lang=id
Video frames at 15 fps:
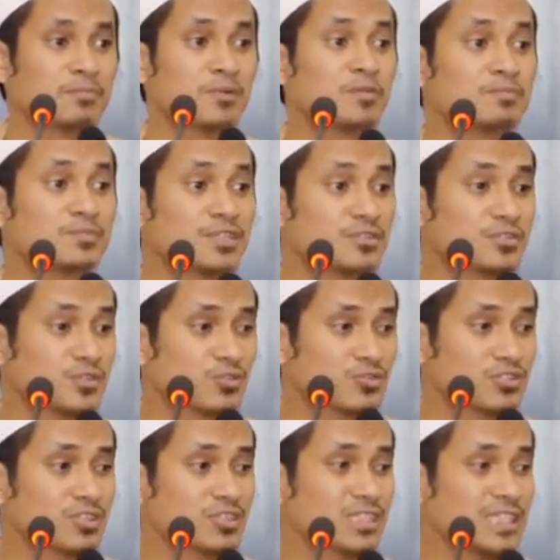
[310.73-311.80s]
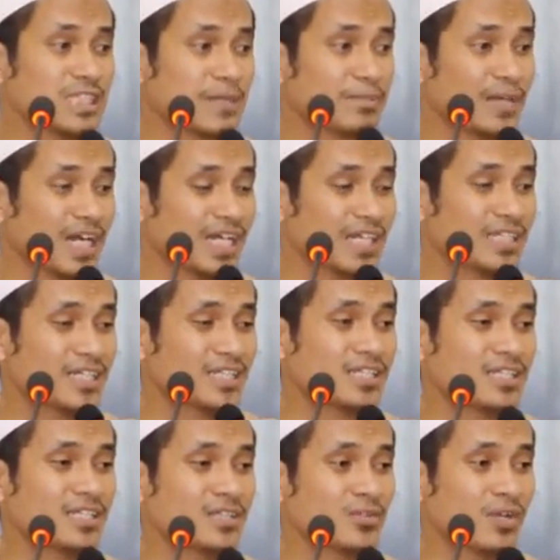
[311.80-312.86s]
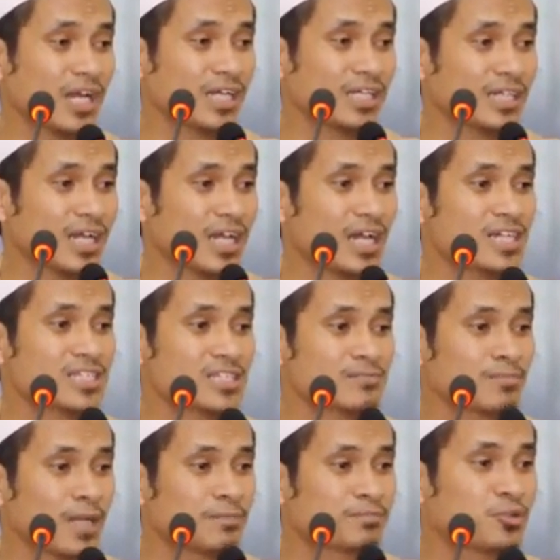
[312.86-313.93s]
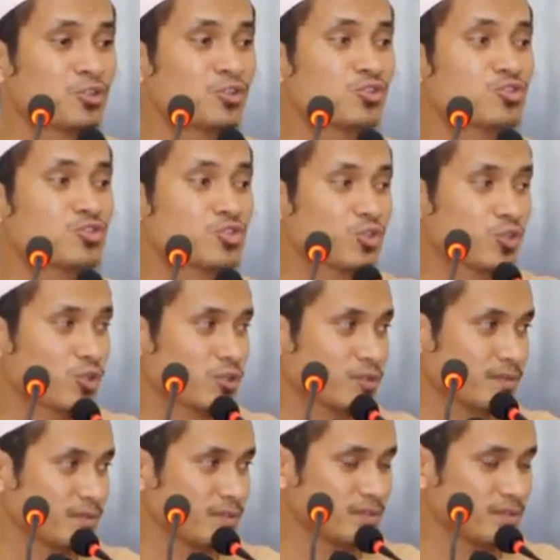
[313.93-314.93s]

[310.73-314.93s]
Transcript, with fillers: belum tentu setiap ayat itu ada asbabun nuzul.